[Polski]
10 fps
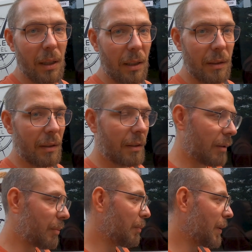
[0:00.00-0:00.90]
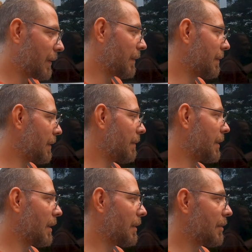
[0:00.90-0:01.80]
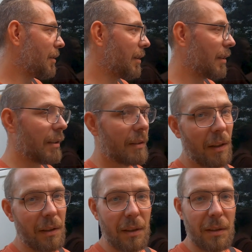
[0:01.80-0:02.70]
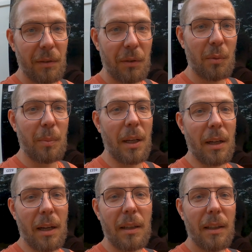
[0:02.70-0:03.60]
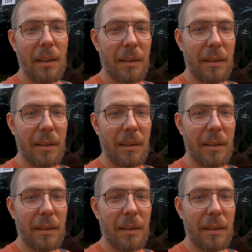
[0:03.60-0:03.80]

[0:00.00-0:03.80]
a jak tych szyb jest do stawienia trzy, lista rzeczy do kupienia